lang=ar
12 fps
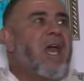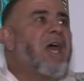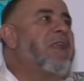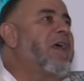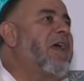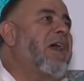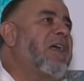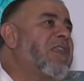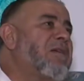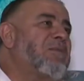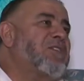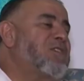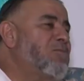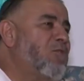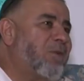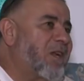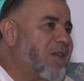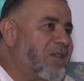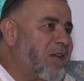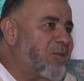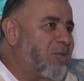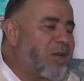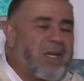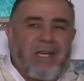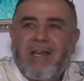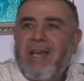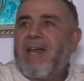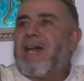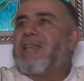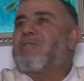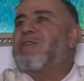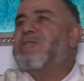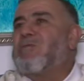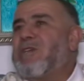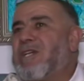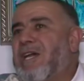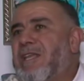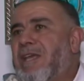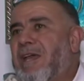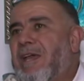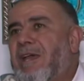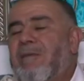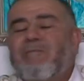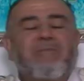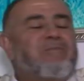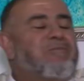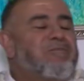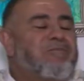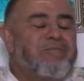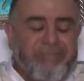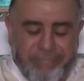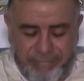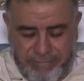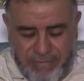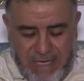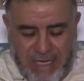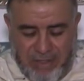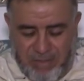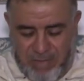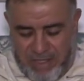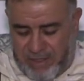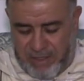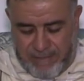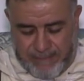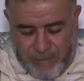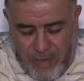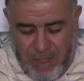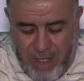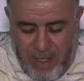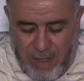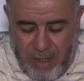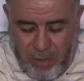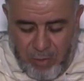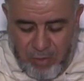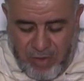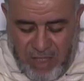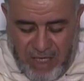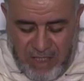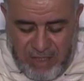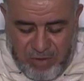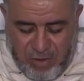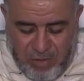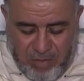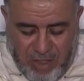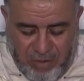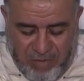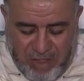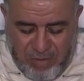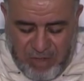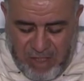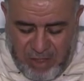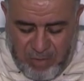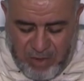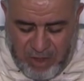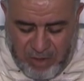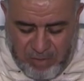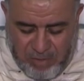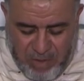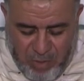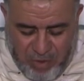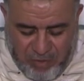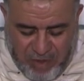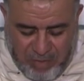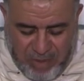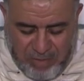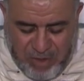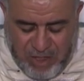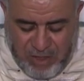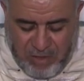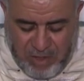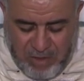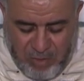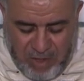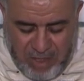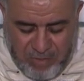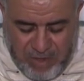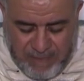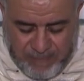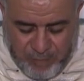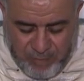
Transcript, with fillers: هنا هذيك ماشي مباراه تاع الكره هذيك واش هي يعني. ما نعرف ما عنديش يقول تعالى يمسكم قرح فقد مس القوم قرح ما هو الفرق بين المس واللمس